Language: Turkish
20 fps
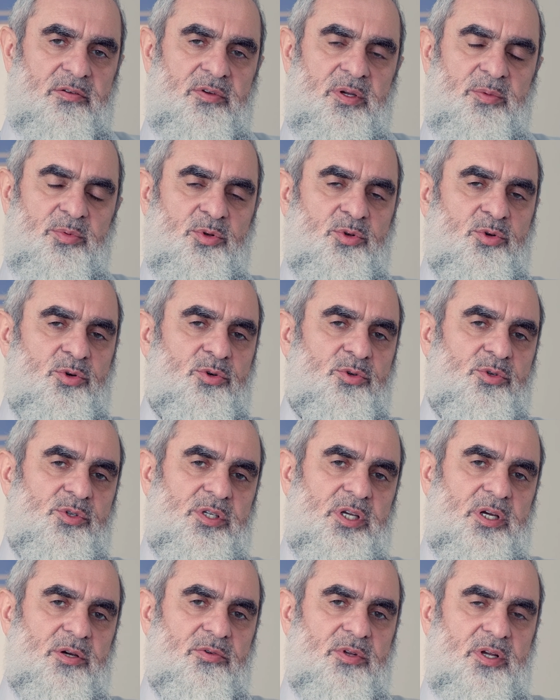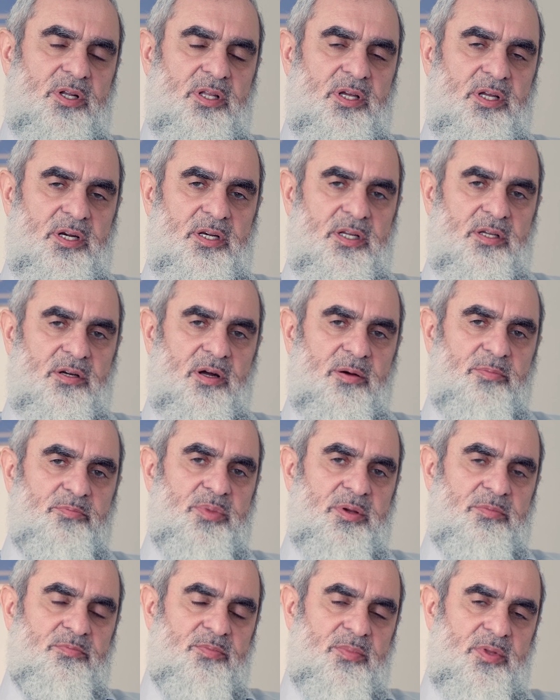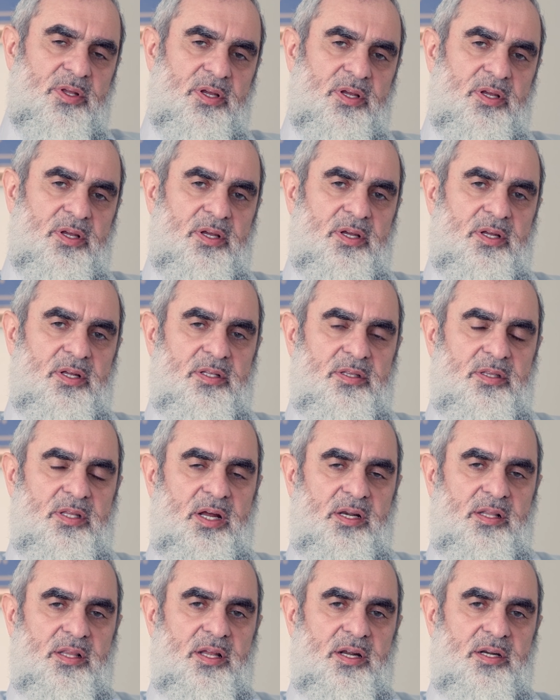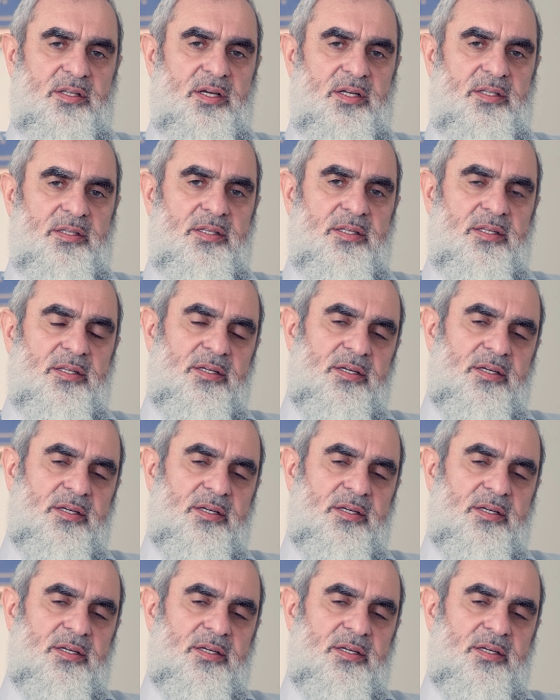ve bütün sevdiklerini Rabbim dertlerden,